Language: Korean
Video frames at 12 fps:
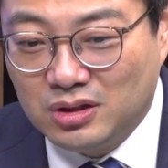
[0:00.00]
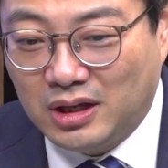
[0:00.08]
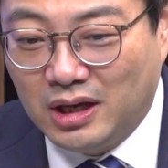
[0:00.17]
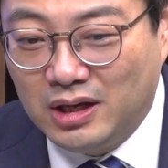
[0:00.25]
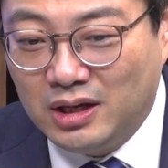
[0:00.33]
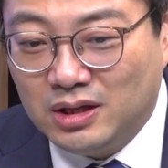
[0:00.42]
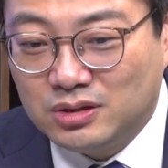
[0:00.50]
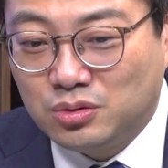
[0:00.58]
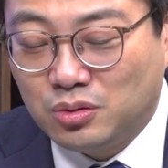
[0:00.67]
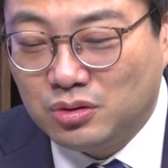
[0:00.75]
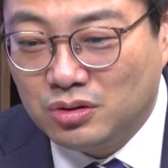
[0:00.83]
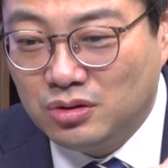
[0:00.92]

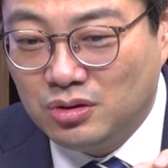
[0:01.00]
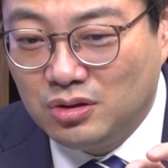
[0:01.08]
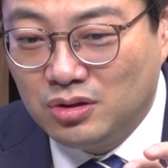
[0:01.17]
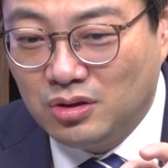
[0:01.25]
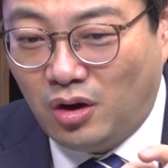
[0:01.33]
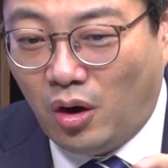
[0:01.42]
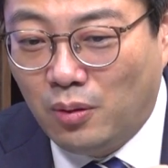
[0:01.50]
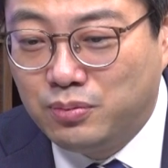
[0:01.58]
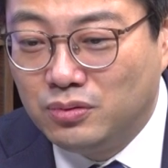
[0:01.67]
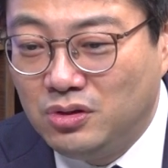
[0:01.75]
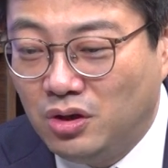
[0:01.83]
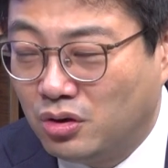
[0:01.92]
계속
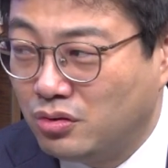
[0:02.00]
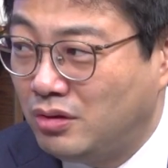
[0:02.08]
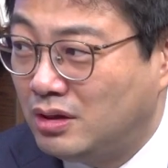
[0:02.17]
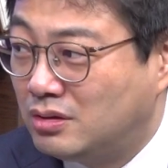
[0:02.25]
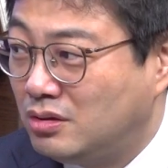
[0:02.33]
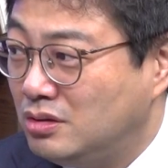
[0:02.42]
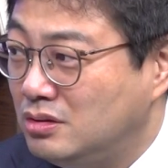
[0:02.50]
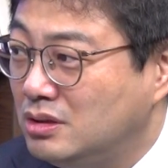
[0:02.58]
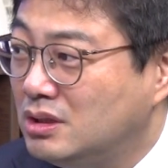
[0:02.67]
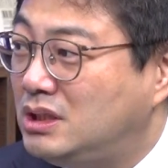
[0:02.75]
업을 영위했던